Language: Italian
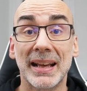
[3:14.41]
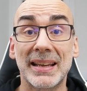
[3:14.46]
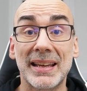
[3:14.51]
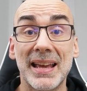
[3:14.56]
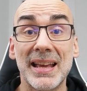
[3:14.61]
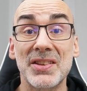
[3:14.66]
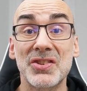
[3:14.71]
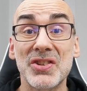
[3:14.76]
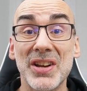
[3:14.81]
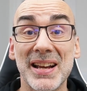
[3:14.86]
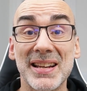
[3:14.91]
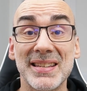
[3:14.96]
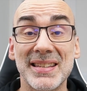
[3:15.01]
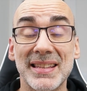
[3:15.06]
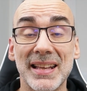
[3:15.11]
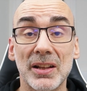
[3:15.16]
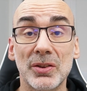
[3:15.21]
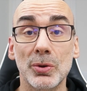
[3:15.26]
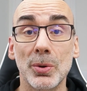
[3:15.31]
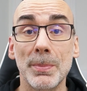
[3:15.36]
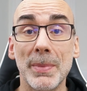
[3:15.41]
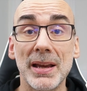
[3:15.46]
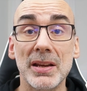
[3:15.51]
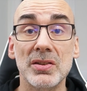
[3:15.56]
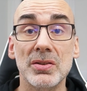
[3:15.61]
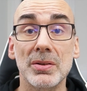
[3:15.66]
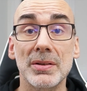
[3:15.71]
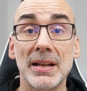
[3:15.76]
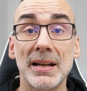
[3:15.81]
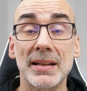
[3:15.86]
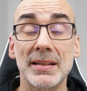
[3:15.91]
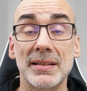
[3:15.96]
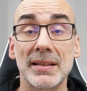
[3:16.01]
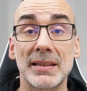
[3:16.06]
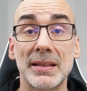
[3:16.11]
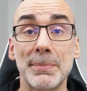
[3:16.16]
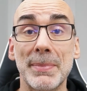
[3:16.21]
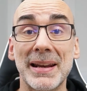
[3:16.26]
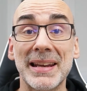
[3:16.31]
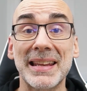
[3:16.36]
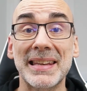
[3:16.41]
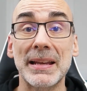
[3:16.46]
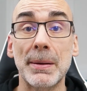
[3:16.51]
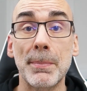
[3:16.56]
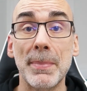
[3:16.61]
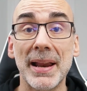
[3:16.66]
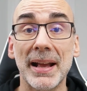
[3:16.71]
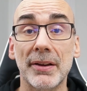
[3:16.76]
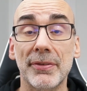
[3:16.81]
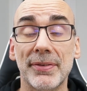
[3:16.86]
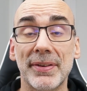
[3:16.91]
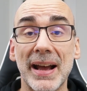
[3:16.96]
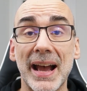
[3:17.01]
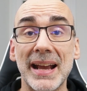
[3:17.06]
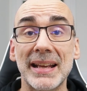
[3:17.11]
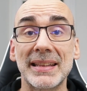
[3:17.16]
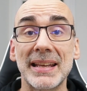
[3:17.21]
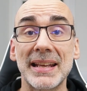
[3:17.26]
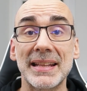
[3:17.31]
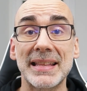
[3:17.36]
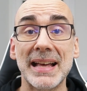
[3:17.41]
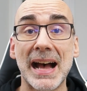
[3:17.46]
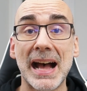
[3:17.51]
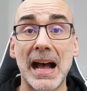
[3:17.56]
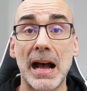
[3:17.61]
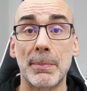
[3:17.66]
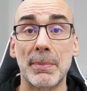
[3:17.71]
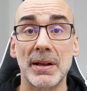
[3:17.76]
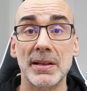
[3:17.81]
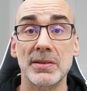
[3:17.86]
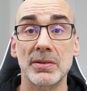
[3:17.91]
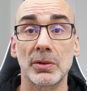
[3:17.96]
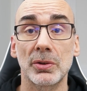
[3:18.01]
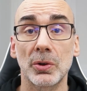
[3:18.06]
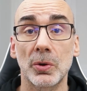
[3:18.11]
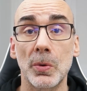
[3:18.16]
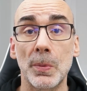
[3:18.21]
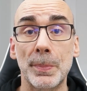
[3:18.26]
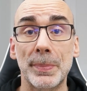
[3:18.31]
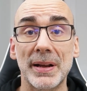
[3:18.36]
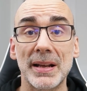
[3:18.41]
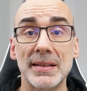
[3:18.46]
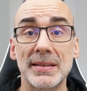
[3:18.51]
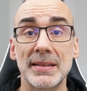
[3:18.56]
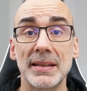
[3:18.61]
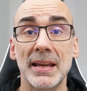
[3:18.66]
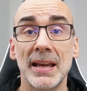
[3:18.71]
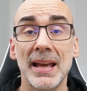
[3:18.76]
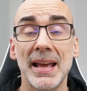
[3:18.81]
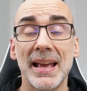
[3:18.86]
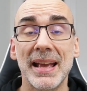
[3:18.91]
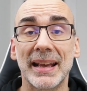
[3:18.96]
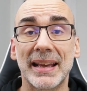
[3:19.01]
che è già stato messo nella settimana del Black Friday da Amazon con prezzi